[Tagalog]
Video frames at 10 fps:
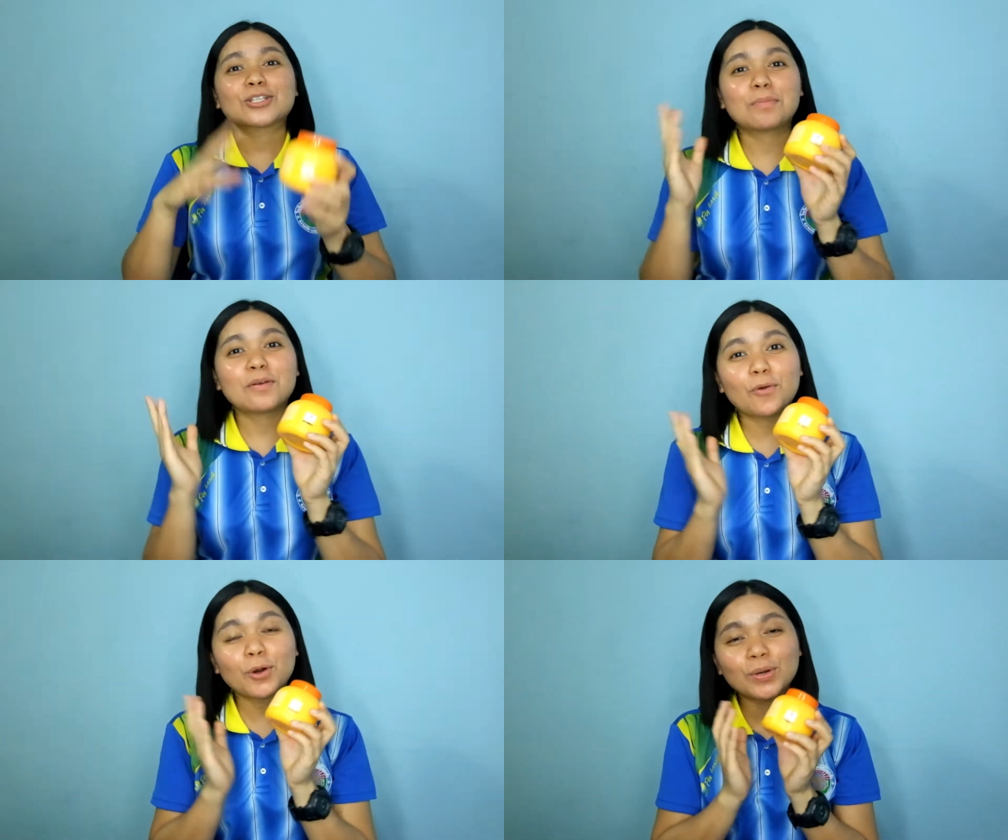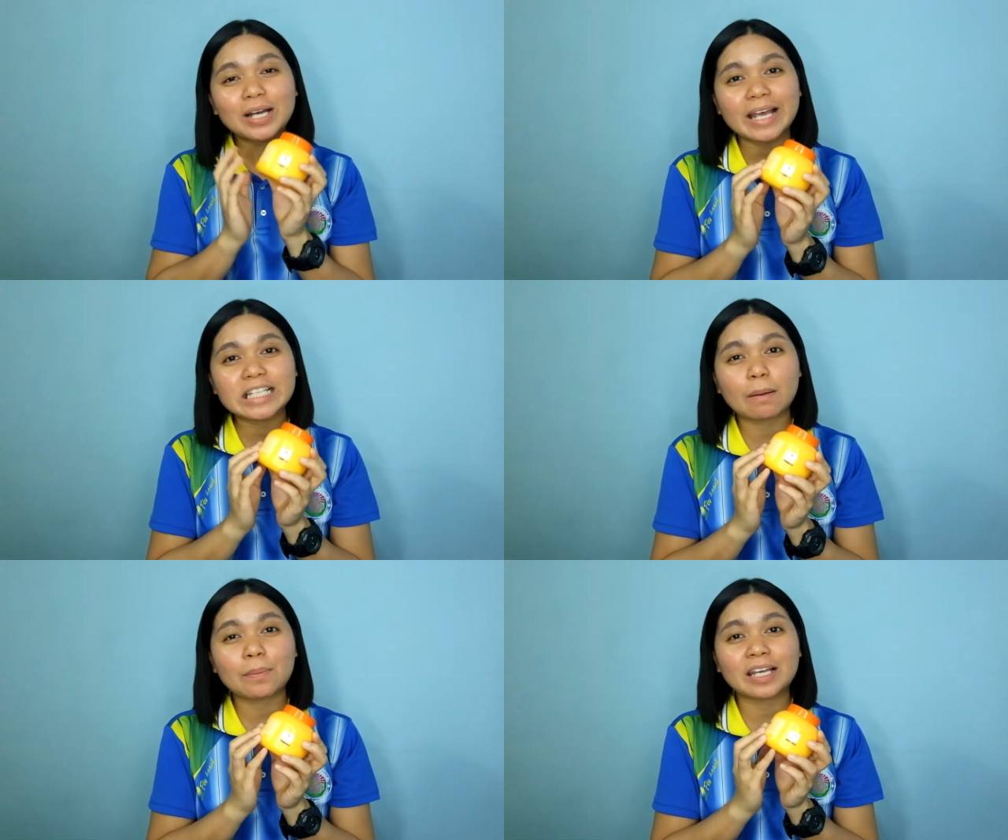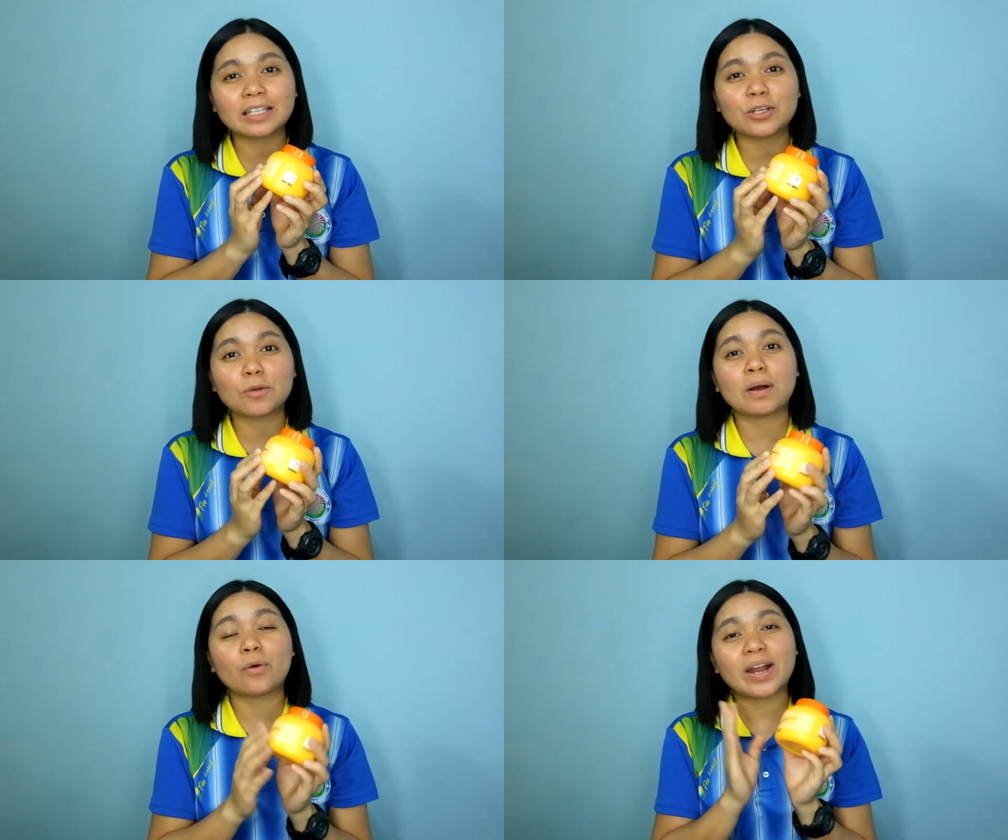So before ko guys, mapakita
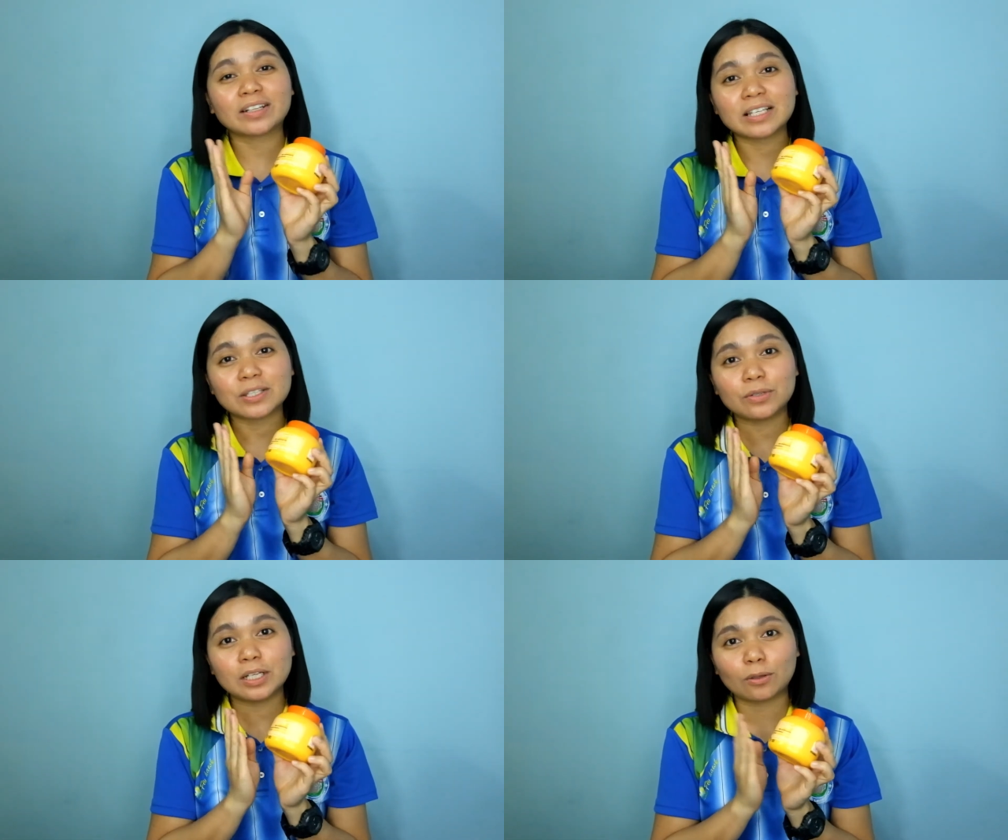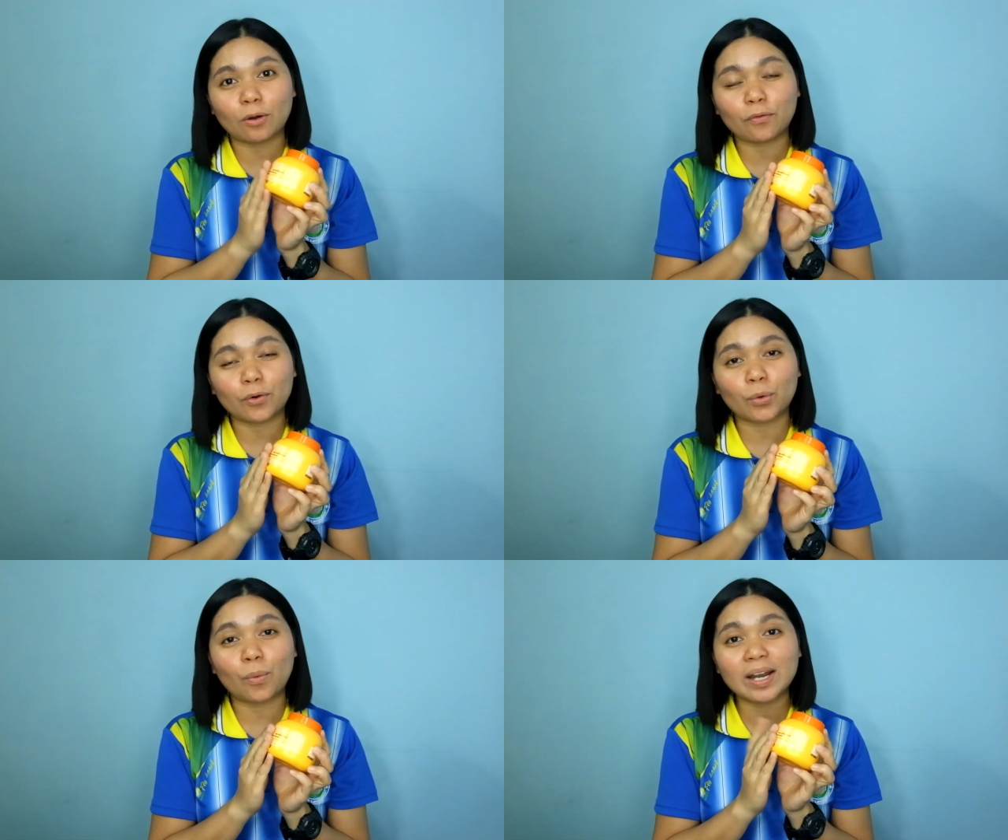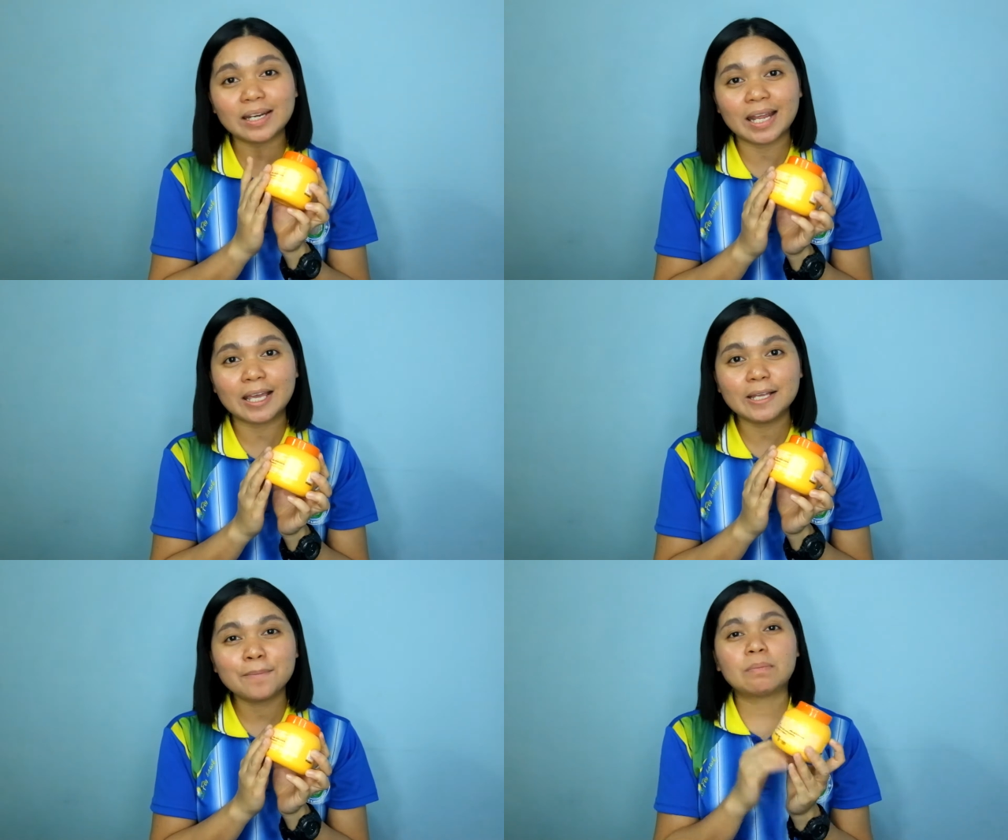yung pag-wear test ko nito for one
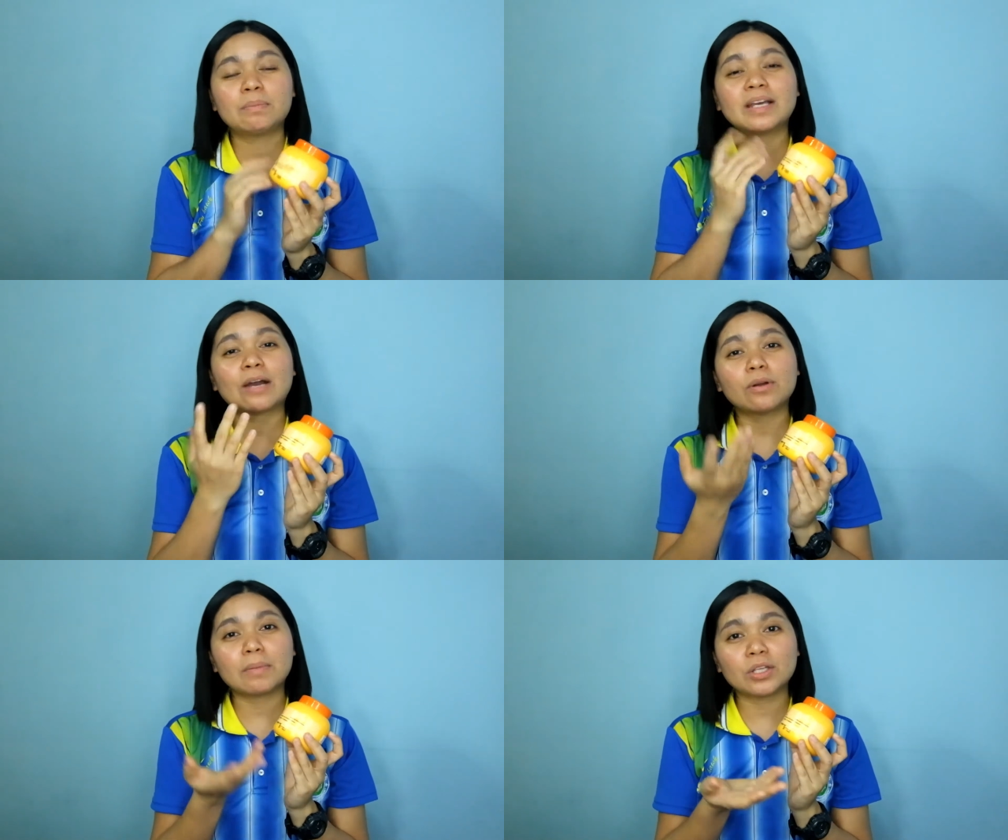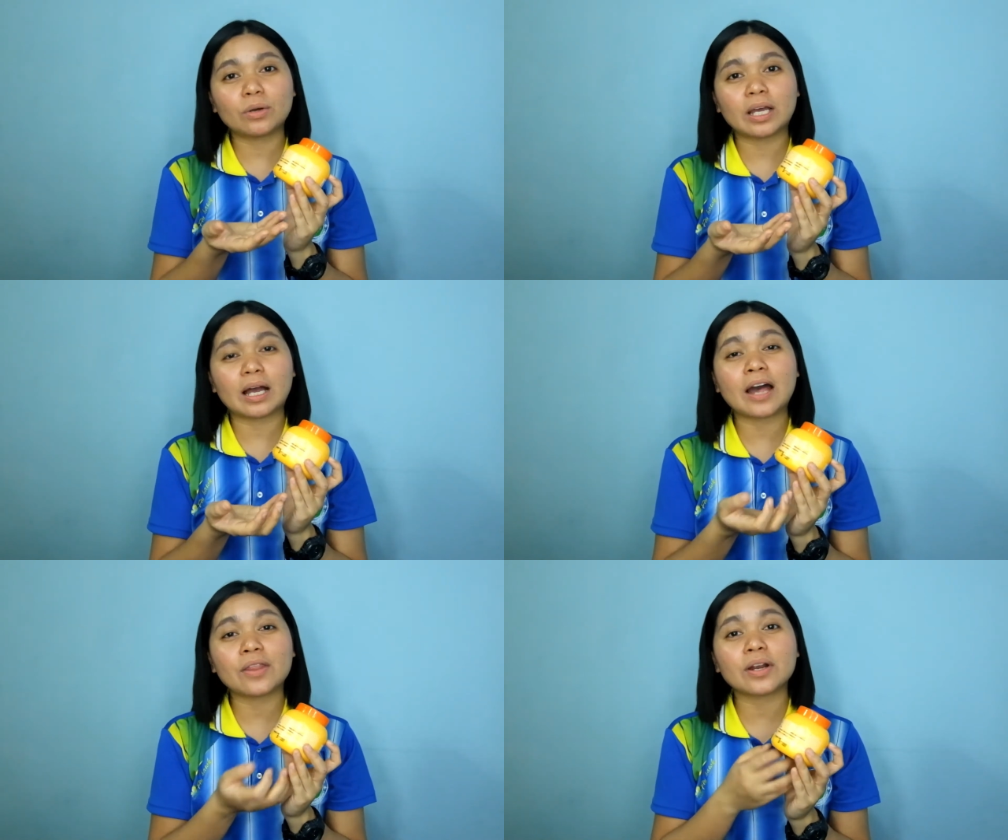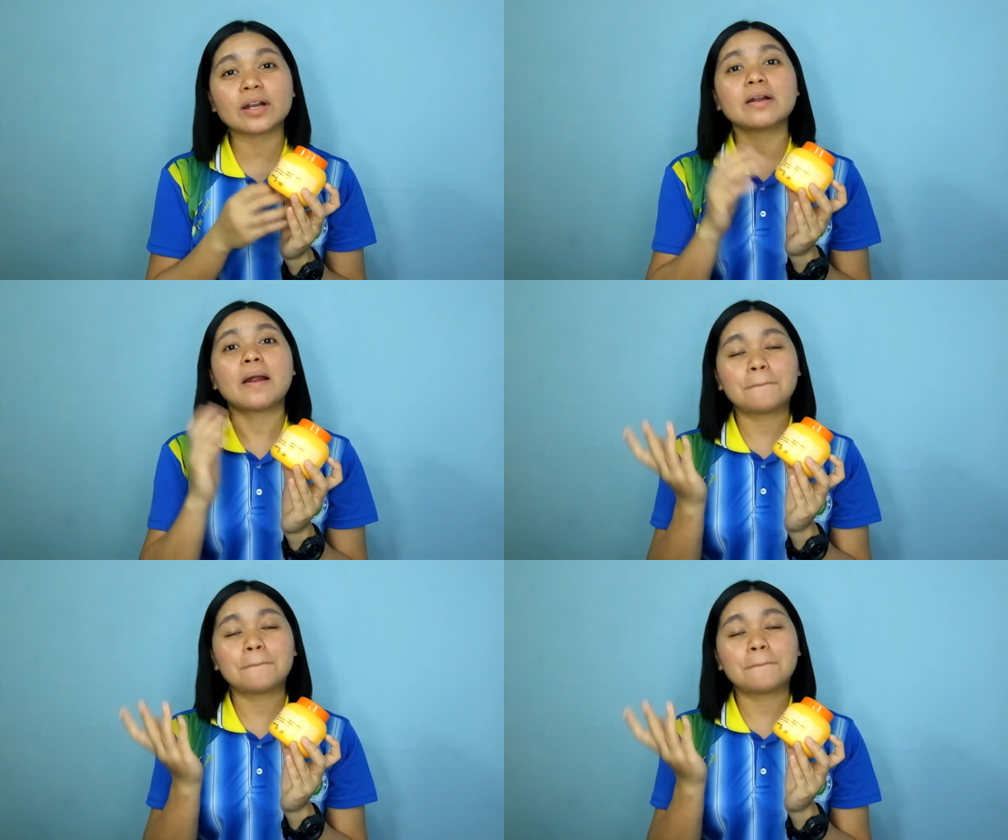day, ibibigay ko naman yung other